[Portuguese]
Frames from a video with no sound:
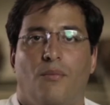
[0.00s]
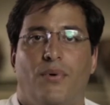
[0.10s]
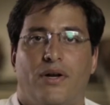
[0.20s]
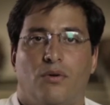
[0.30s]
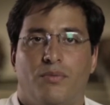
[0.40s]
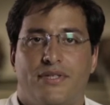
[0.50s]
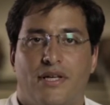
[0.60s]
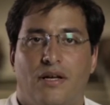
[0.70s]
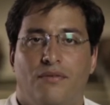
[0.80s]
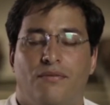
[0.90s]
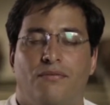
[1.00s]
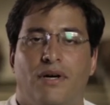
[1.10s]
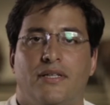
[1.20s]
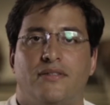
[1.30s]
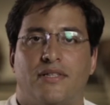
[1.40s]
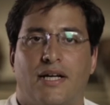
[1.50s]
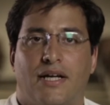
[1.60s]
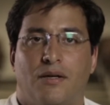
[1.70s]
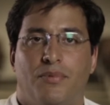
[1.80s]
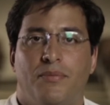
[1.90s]
Para começar, vale
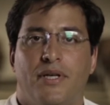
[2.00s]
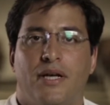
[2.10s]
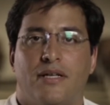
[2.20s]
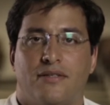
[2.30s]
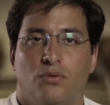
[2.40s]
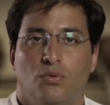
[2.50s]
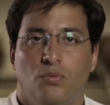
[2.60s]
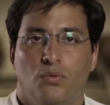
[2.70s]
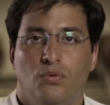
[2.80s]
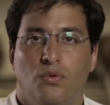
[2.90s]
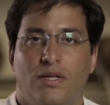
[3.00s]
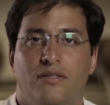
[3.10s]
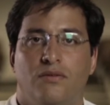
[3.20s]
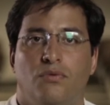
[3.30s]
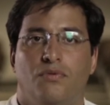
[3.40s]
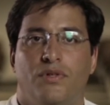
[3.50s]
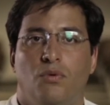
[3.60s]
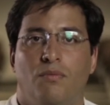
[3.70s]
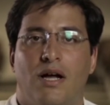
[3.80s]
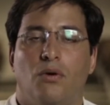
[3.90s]
destacar a primeira nação do mundo a desenvolver
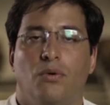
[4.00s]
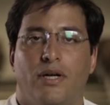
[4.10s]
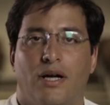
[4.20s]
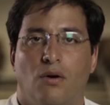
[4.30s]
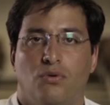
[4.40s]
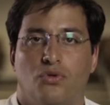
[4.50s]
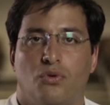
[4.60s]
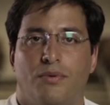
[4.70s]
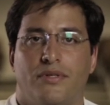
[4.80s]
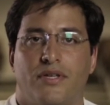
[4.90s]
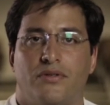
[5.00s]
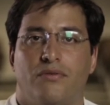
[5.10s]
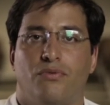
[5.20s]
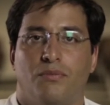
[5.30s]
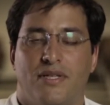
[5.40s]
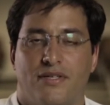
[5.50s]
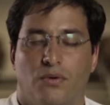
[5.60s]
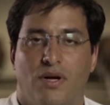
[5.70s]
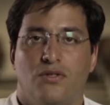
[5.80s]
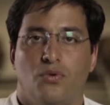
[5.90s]
um marco legal sobre o acesso à
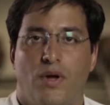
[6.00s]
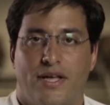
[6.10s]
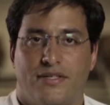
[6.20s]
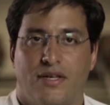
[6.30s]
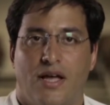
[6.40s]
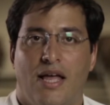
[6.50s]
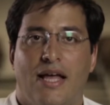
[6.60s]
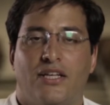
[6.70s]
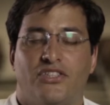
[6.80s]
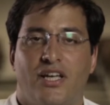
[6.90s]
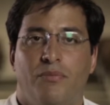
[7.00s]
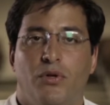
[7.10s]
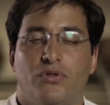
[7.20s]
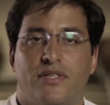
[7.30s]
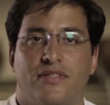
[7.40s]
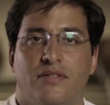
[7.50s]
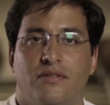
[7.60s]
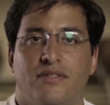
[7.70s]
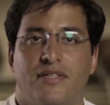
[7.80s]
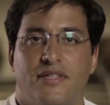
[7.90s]
informação, a Suécia, já em
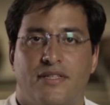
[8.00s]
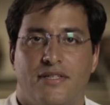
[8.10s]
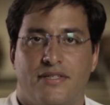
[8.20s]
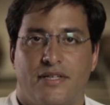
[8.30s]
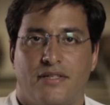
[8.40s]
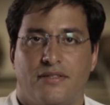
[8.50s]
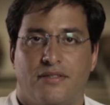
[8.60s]
1766.